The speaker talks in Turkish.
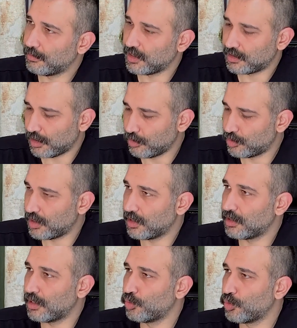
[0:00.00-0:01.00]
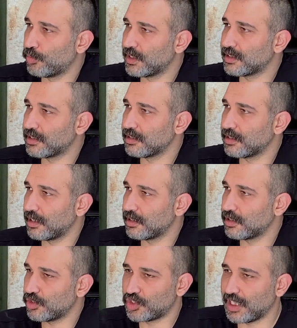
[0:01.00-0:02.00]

masa üzerinde durmasından